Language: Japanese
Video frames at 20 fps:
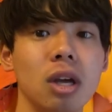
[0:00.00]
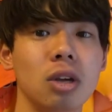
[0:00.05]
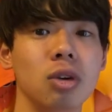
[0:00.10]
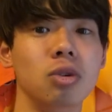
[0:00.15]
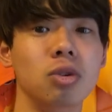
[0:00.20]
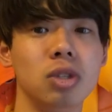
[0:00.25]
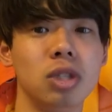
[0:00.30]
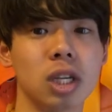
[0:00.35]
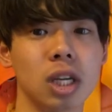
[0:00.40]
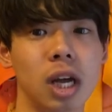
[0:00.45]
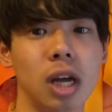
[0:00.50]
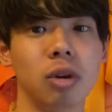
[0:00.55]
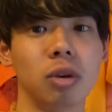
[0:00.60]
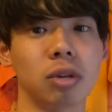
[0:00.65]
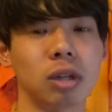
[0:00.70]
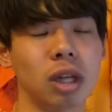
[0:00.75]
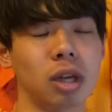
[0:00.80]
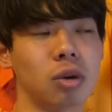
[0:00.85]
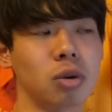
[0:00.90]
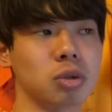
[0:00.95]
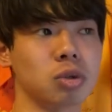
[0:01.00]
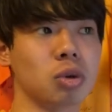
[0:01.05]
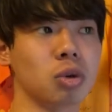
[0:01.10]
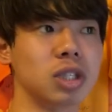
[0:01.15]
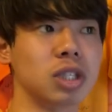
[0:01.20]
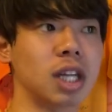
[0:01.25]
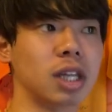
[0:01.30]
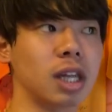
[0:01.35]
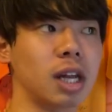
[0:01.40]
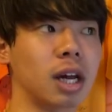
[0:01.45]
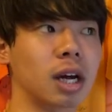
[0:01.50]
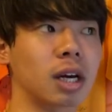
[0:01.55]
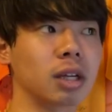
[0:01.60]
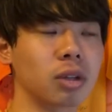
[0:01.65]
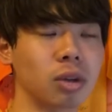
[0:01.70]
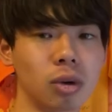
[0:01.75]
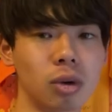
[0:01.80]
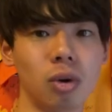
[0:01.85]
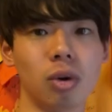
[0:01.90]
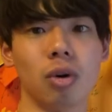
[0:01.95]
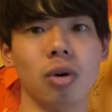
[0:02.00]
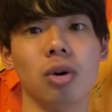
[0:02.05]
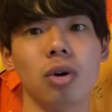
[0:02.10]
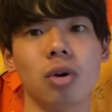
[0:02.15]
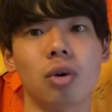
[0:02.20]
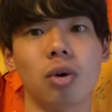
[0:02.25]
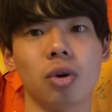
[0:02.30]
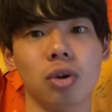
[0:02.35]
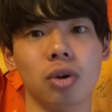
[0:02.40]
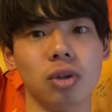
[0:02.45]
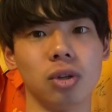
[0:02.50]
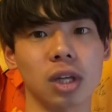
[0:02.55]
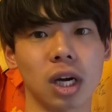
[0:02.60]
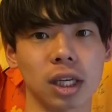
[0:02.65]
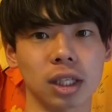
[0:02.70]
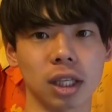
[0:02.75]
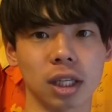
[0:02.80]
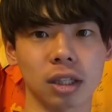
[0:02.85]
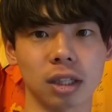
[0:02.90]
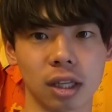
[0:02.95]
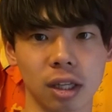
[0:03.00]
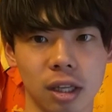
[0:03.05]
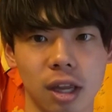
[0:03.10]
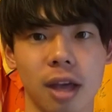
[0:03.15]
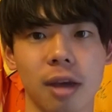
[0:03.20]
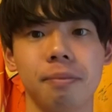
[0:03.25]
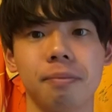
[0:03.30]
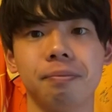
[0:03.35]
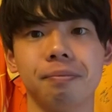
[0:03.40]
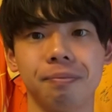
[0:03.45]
うんじゃないのって予想してた中での、こういう中だったんで、